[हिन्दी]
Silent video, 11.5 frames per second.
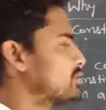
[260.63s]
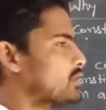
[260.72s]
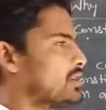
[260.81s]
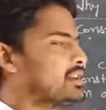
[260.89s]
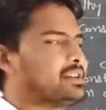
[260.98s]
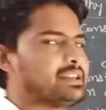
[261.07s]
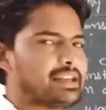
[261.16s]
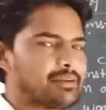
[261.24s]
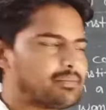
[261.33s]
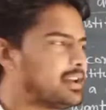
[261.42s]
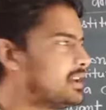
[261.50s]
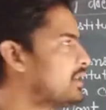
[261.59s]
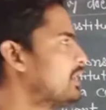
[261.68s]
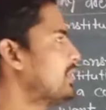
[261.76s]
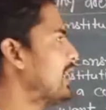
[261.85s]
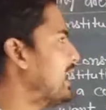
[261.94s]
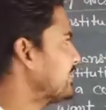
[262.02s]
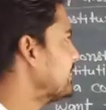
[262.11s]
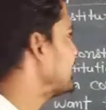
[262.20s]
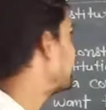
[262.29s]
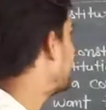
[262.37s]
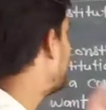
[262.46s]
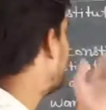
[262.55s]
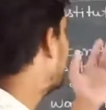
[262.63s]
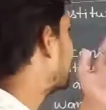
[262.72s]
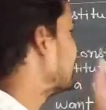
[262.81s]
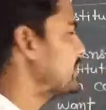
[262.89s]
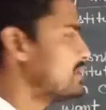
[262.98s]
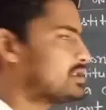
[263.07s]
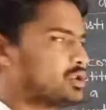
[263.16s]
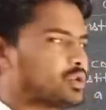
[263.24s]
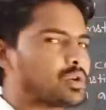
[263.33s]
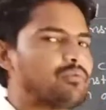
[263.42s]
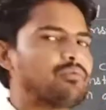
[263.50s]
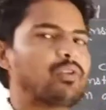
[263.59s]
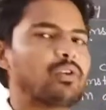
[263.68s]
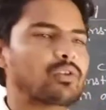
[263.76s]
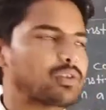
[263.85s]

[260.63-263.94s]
जो हैं नियम हैं आदर्श हैं कि जिन चीज़ों को हम फॉलो